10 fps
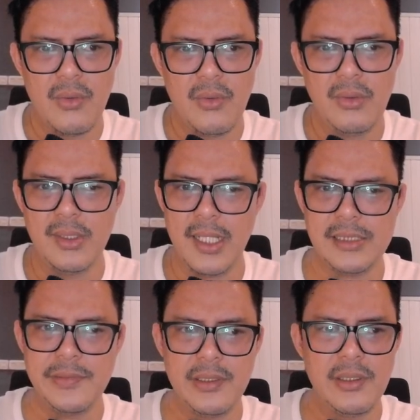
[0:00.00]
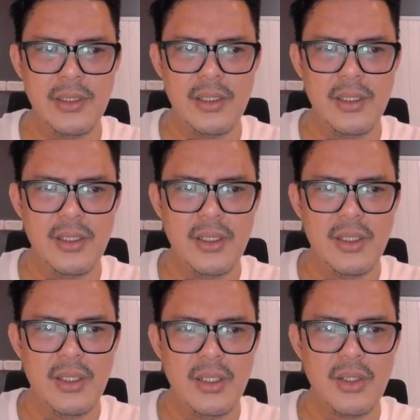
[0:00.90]
oh nice
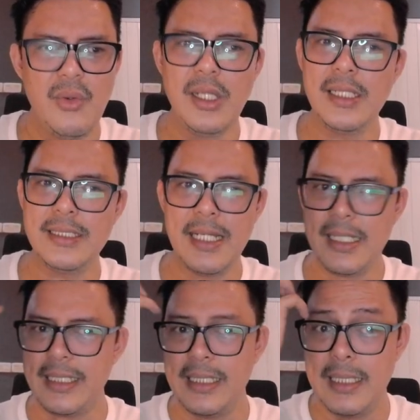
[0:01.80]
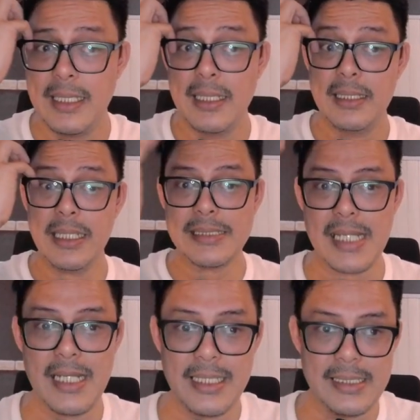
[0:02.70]
gue gak nyangka nih ini gak
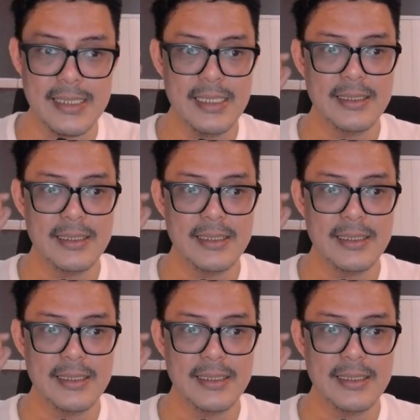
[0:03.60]
salah guys ya